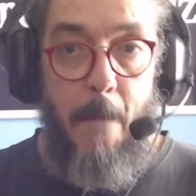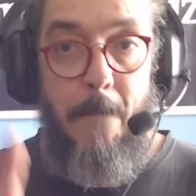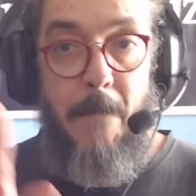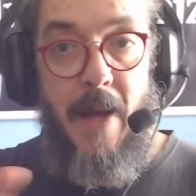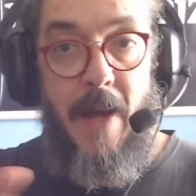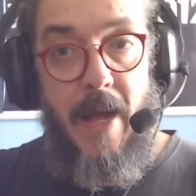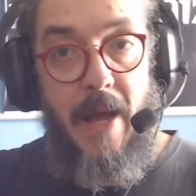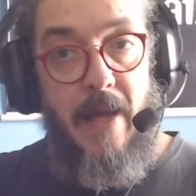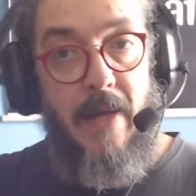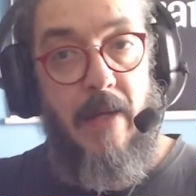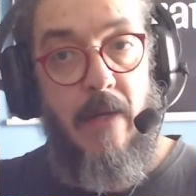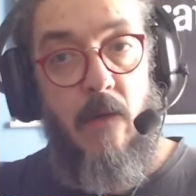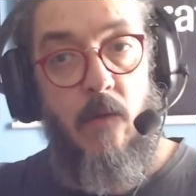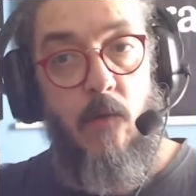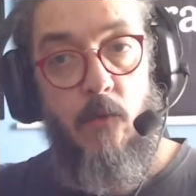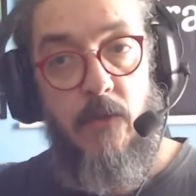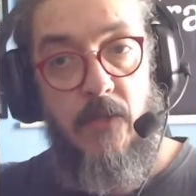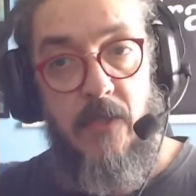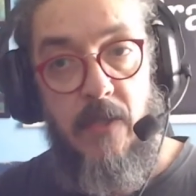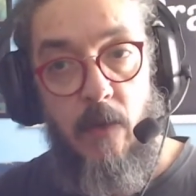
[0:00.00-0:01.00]
para
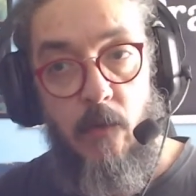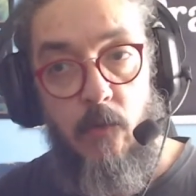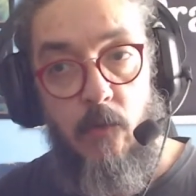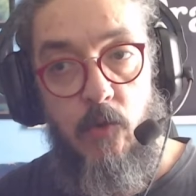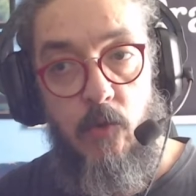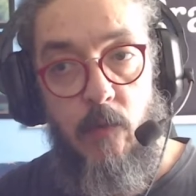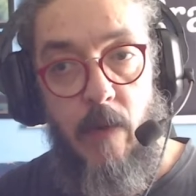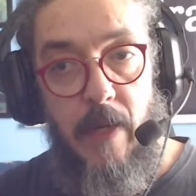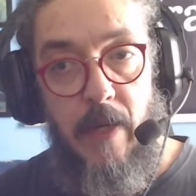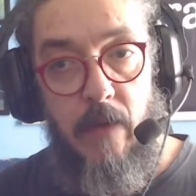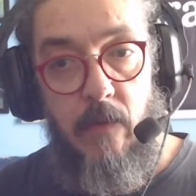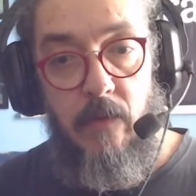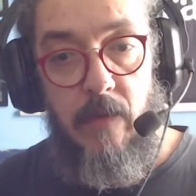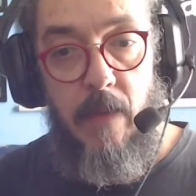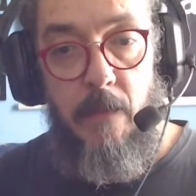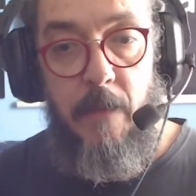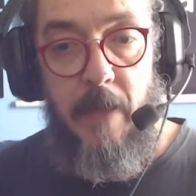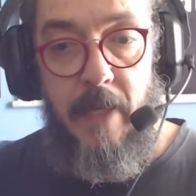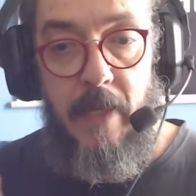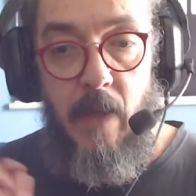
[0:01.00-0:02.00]
o seu usuário
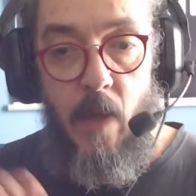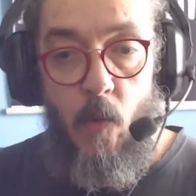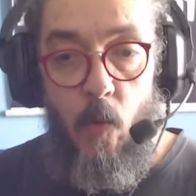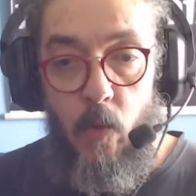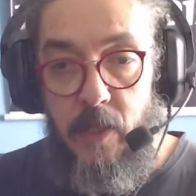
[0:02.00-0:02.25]
também.